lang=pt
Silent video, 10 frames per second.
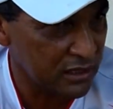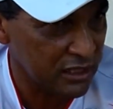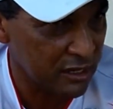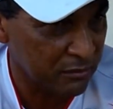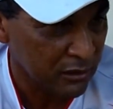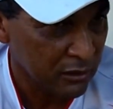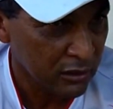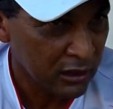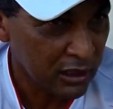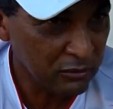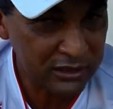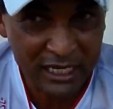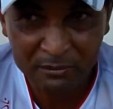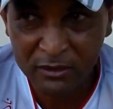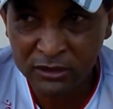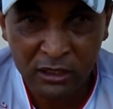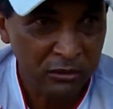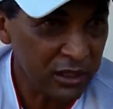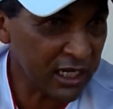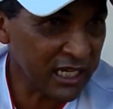exemplo, os caras perguntam,
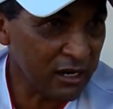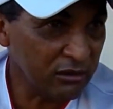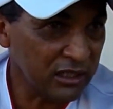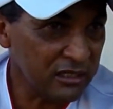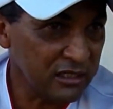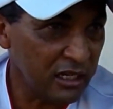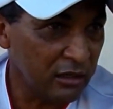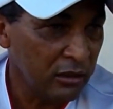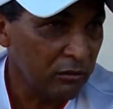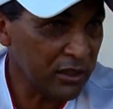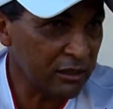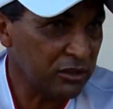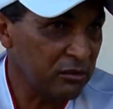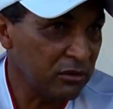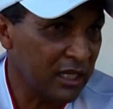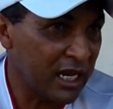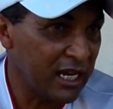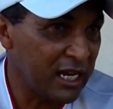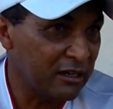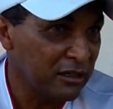o que é está acontecendo? Por que, que o time não está
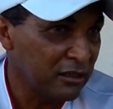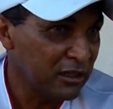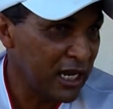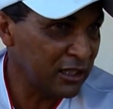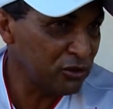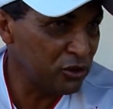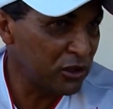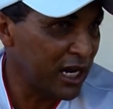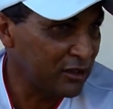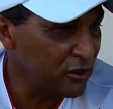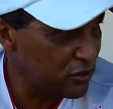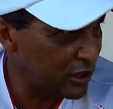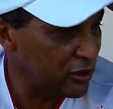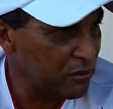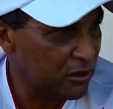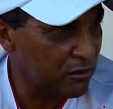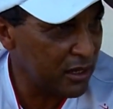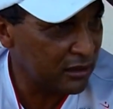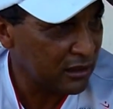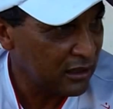ganhando? Entre os jogadores, os jogadores me
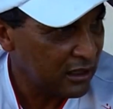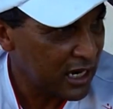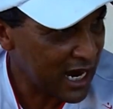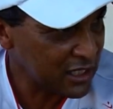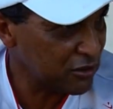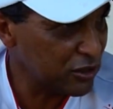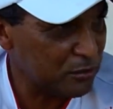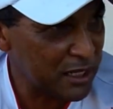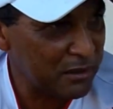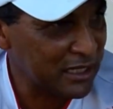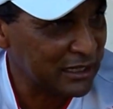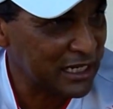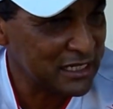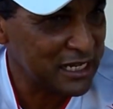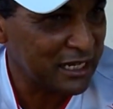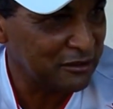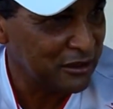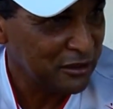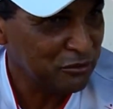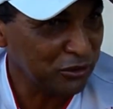comentam, acham que o nosso pagamento está atrasado.
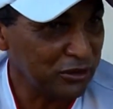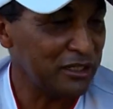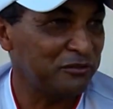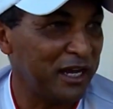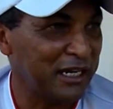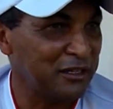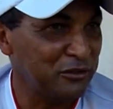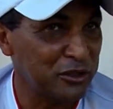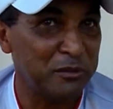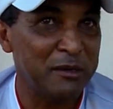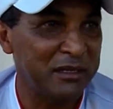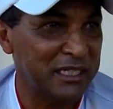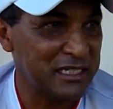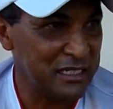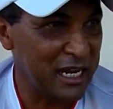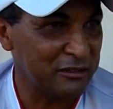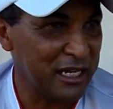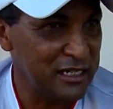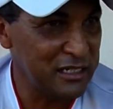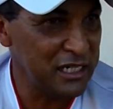Quando nós fala que o nosso pagamento está certo, está
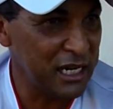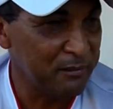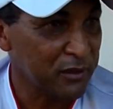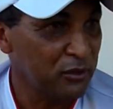em dia,